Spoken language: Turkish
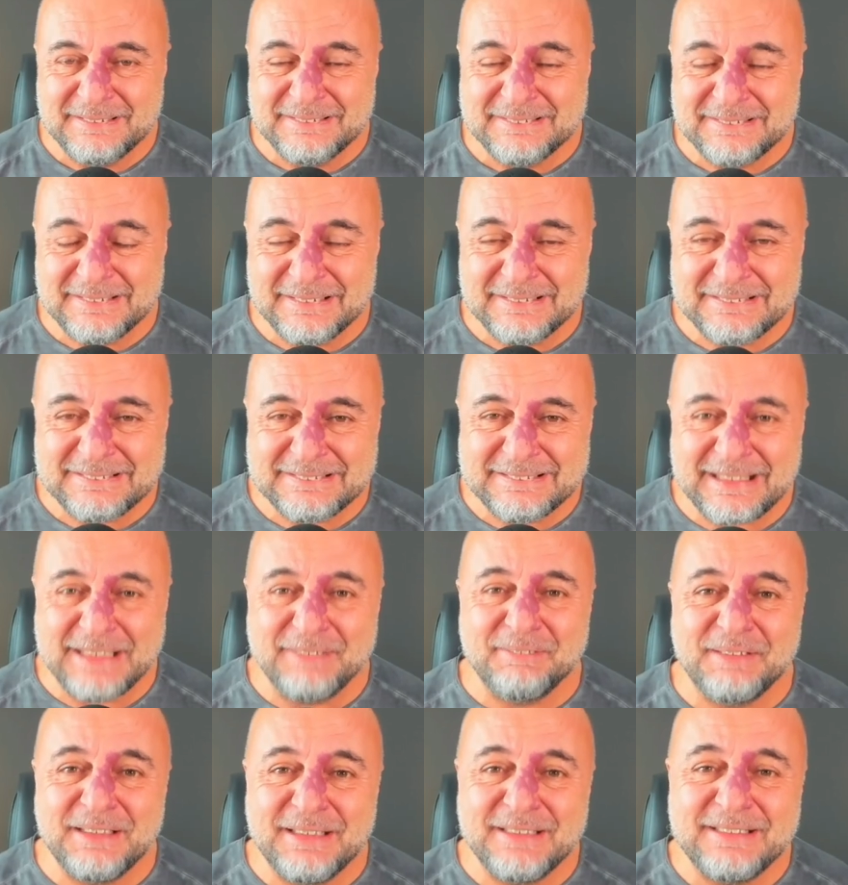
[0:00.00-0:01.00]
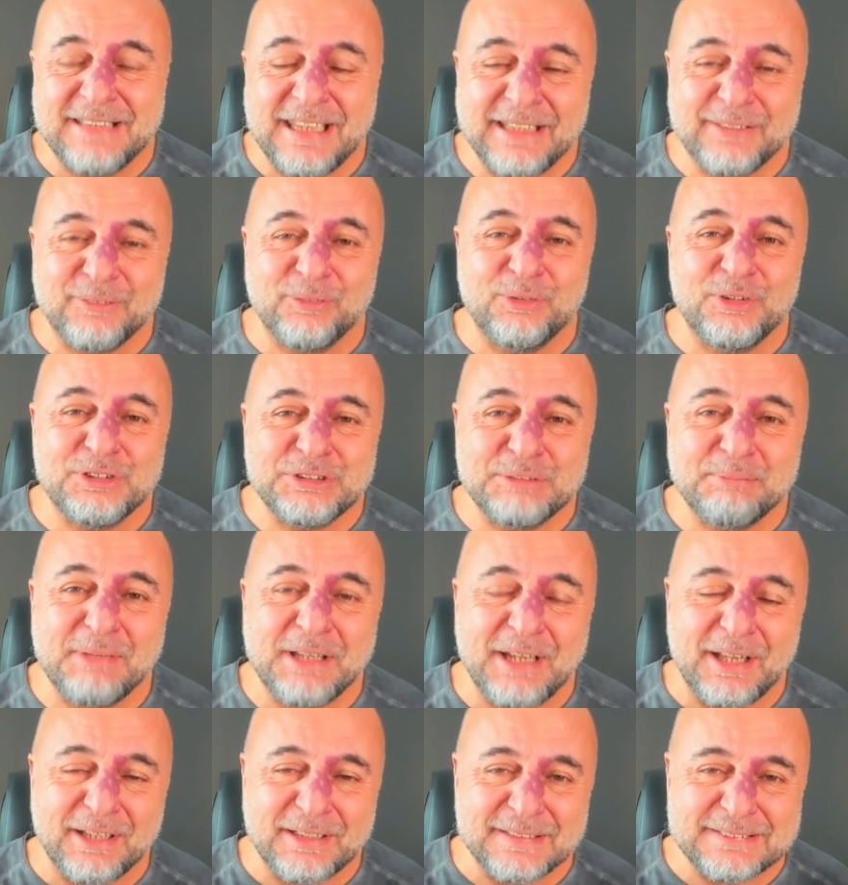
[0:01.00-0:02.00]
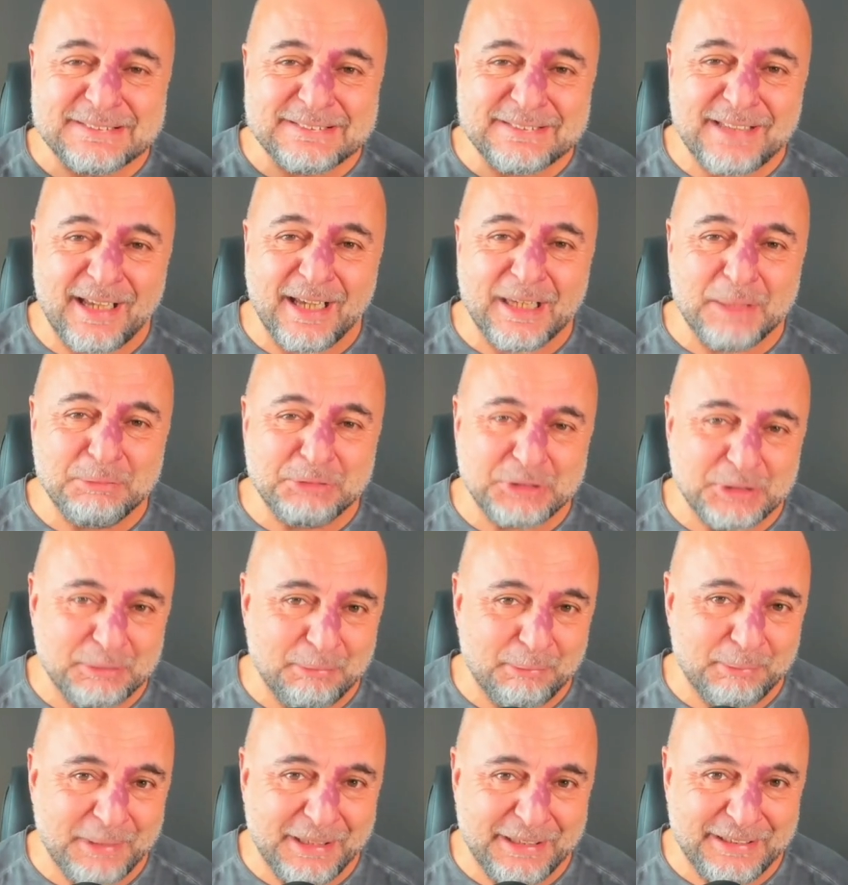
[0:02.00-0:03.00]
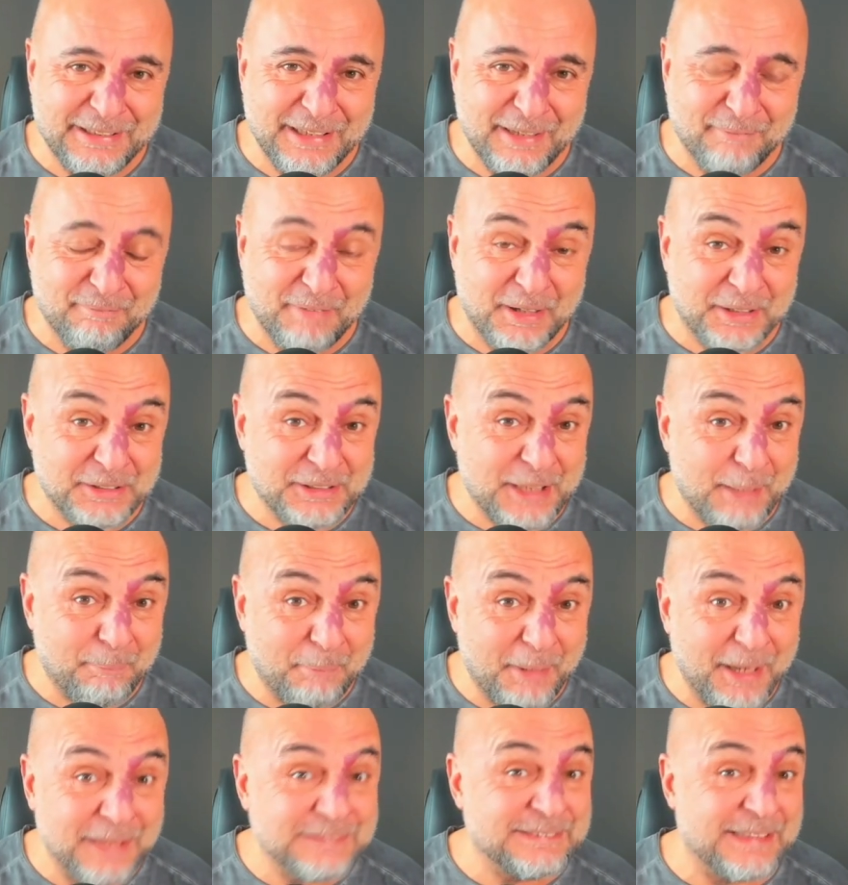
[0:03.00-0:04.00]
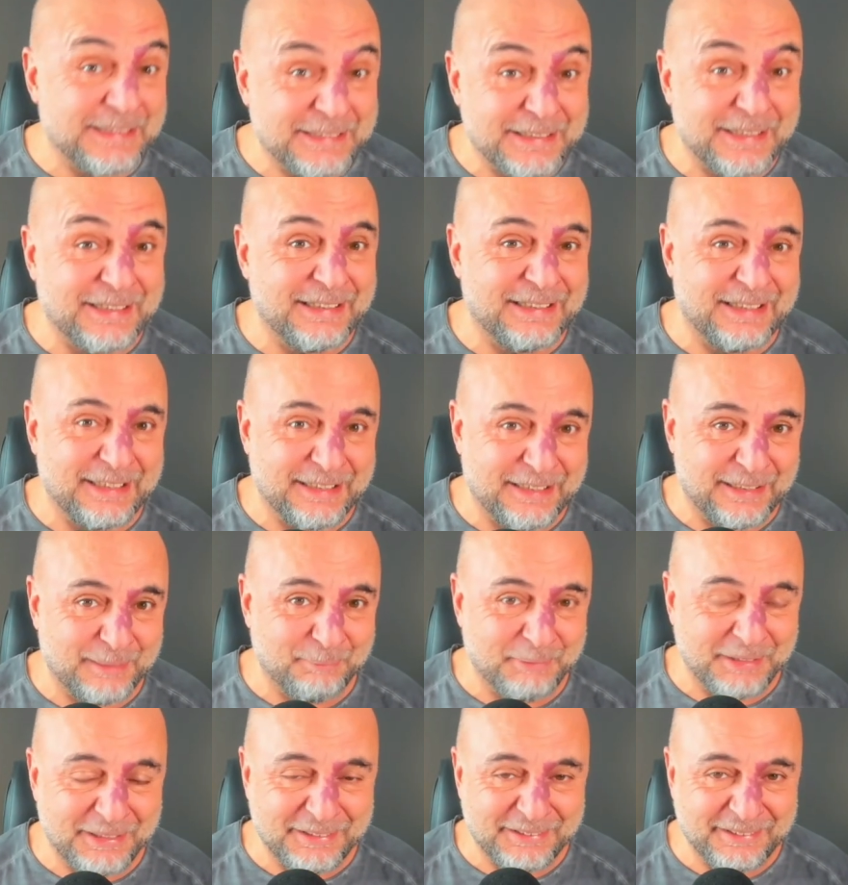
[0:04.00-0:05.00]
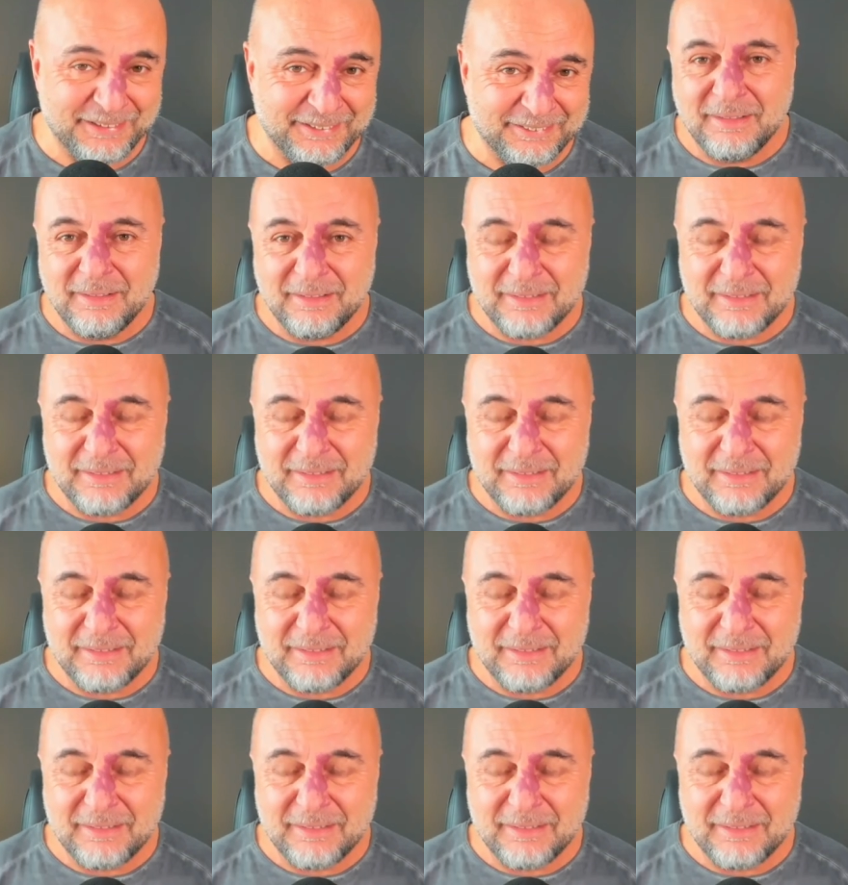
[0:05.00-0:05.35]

Siz sevgili teknoloji meraklısı takipçilerime bir hediyem var. Yapay zeka ile ilgili bir hediye.